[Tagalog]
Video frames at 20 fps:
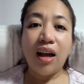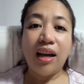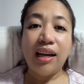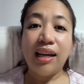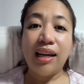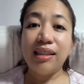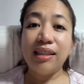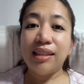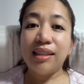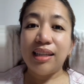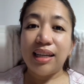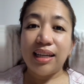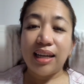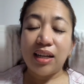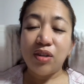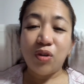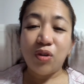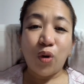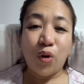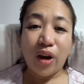hindi
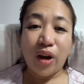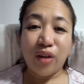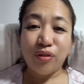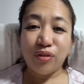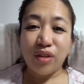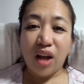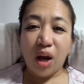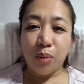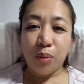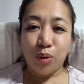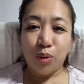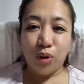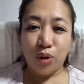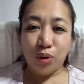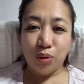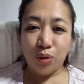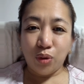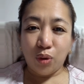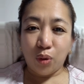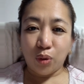yan
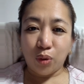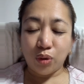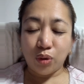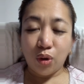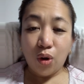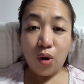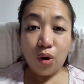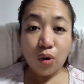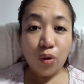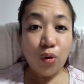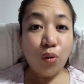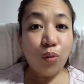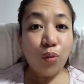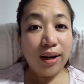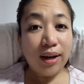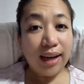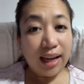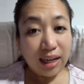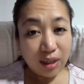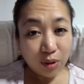OFW loan kung
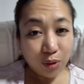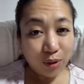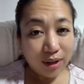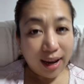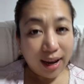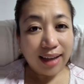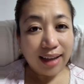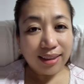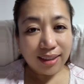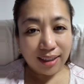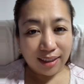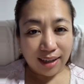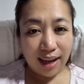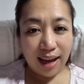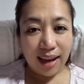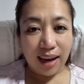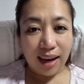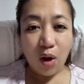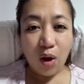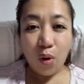walang
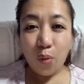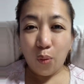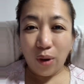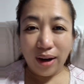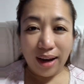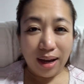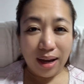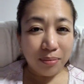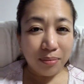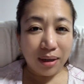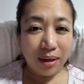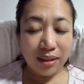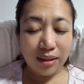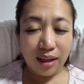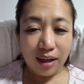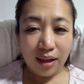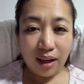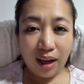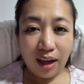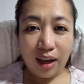collateral, walang
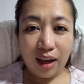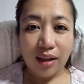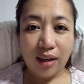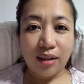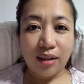madali.